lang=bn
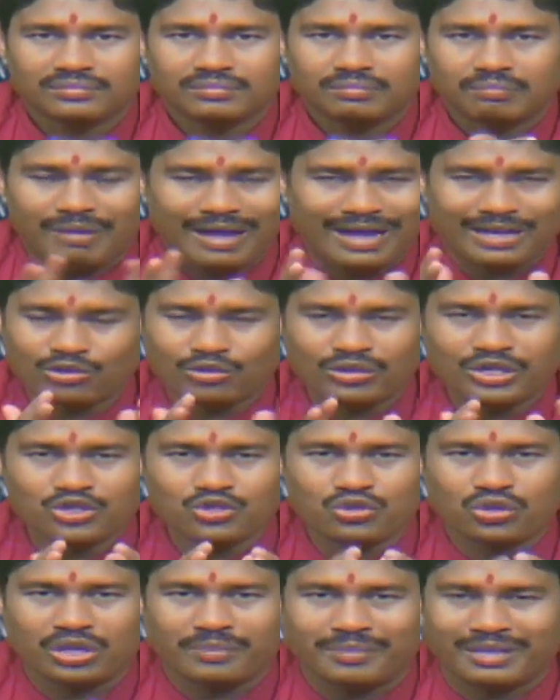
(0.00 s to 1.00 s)
ভাগ্য কিছু
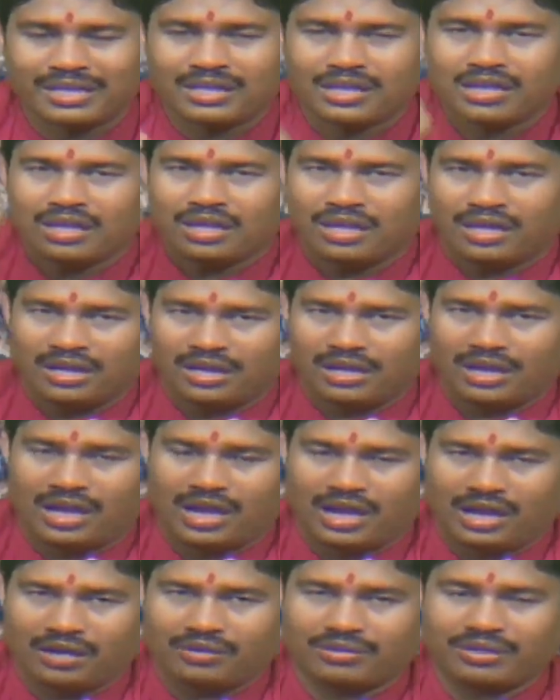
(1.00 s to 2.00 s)
নয় মানে
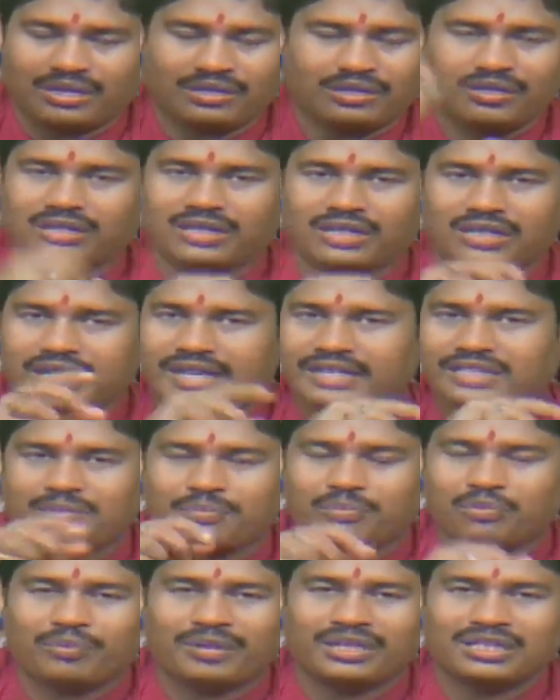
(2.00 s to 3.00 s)
একটা
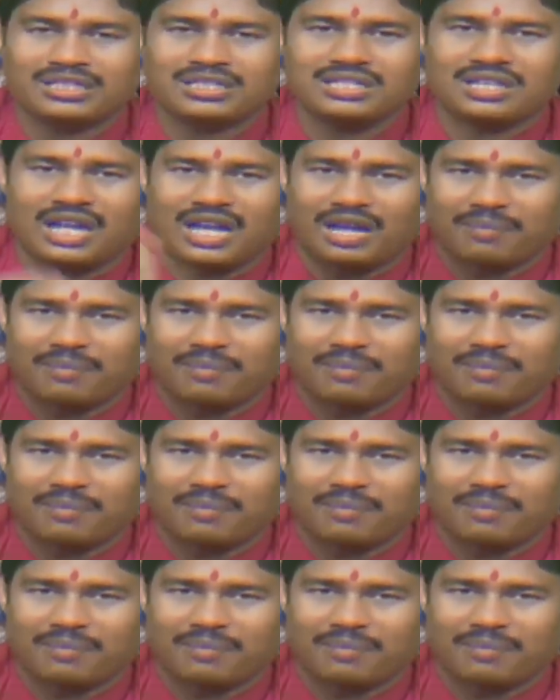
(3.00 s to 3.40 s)
প্রবাদ আছে না